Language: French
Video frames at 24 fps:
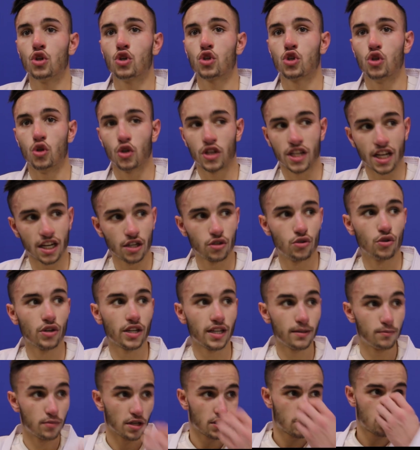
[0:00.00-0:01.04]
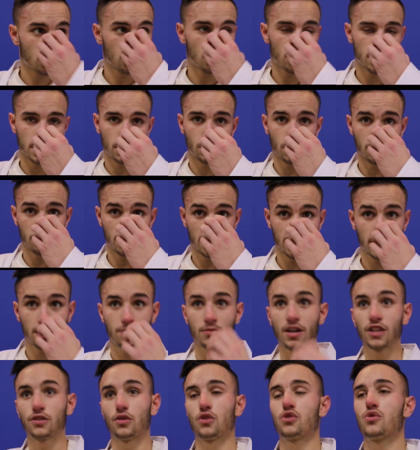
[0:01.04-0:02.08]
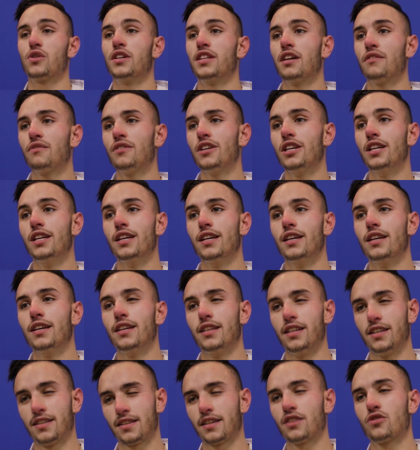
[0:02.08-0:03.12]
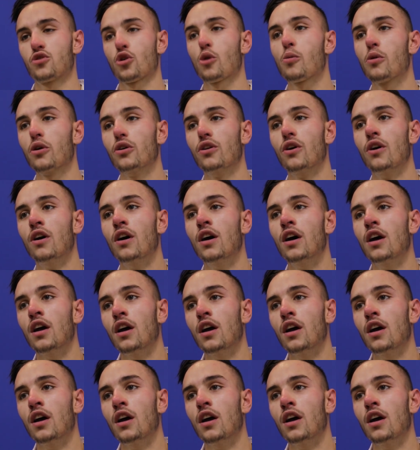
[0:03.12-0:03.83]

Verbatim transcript: Je le garderai bien sûr dans un coin de ma tête, mais attention à Nafi, il est, très surprenant.